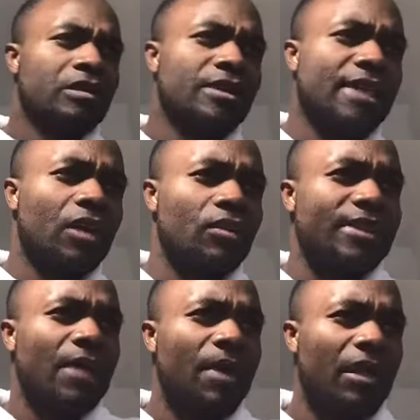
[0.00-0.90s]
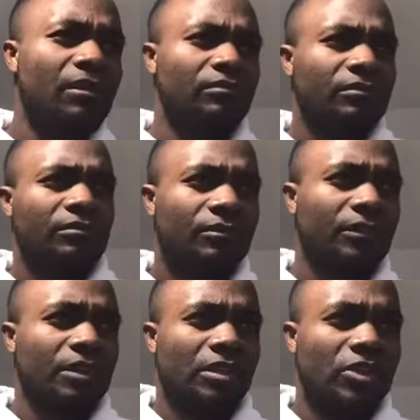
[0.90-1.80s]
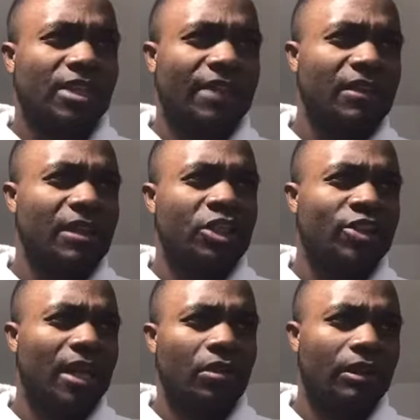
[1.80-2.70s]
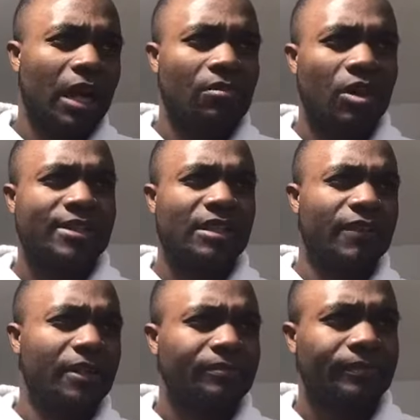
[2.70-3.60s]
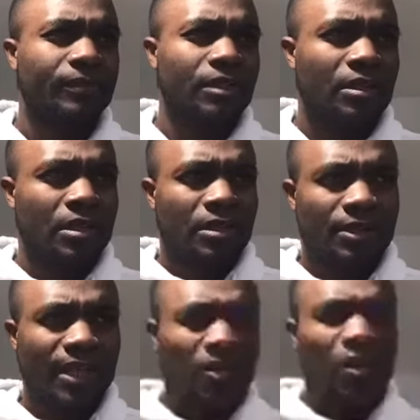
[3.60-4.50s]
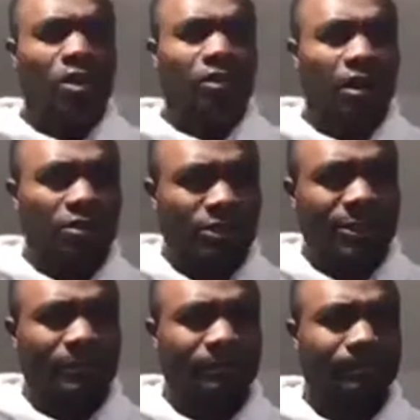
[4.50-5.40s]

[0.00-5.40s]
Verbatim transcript: Je salue Isabelle. Je salue, je salue également Sylvie. Je salue Hortense.